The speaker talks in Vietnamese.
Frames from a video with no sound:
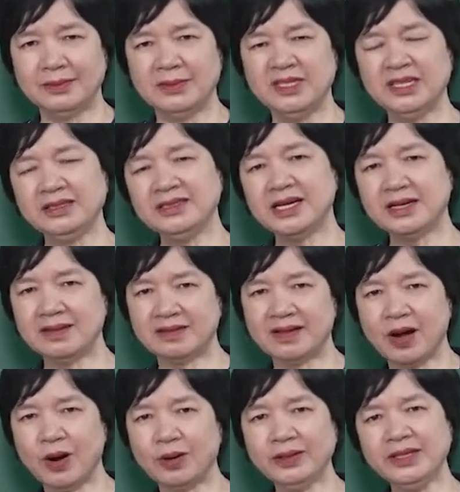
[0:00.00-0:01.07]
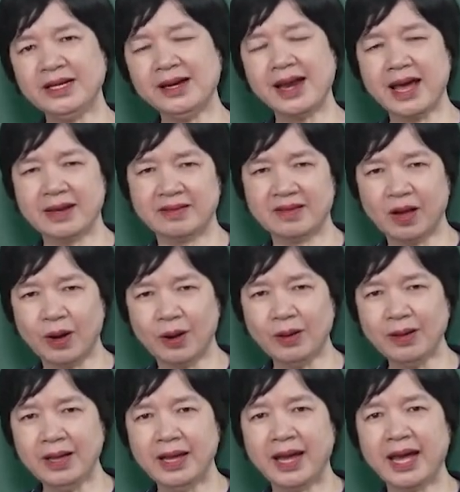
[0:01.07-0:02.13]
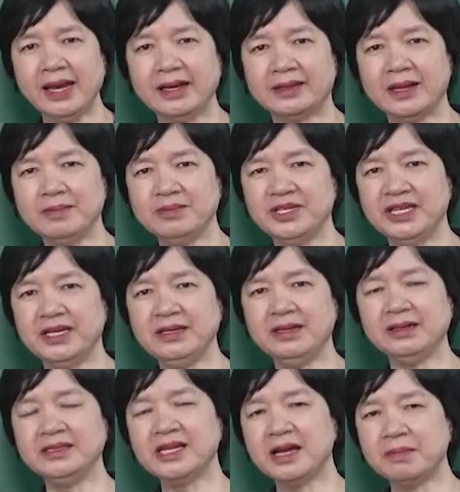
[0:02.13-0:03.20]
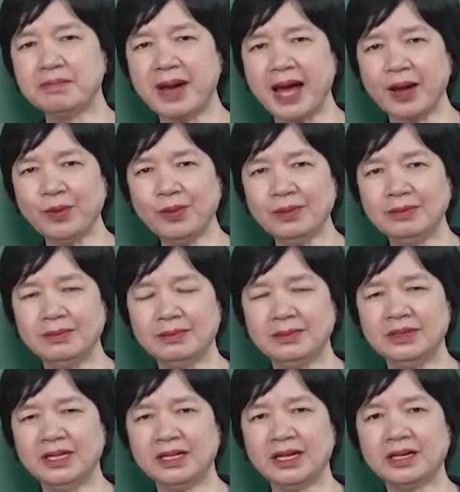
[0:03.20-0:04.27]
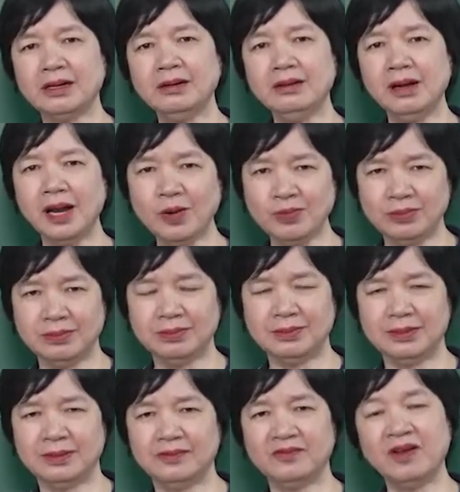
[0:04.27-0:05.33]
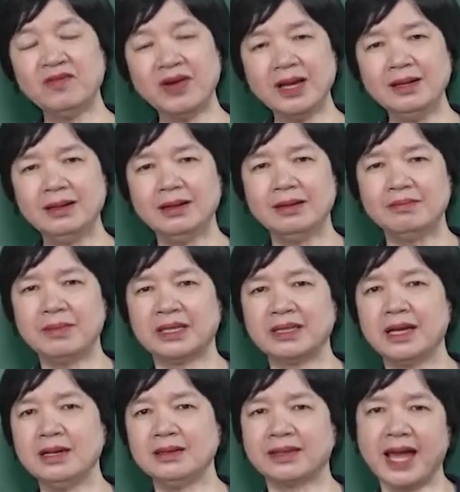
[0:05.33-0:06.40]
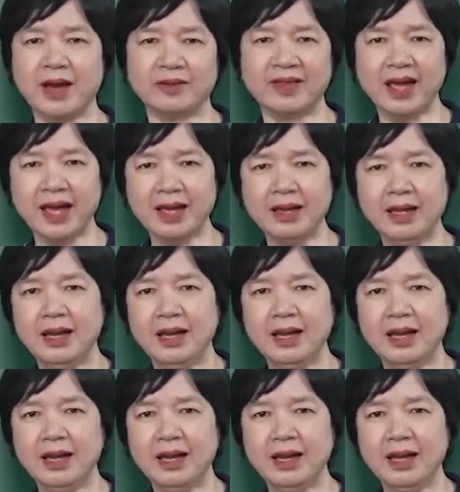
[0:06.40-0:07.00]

những trận gió, những làn gió, hay là thậm chí những trận bão, những cái cơn lốc vân vân mà thần tạo ra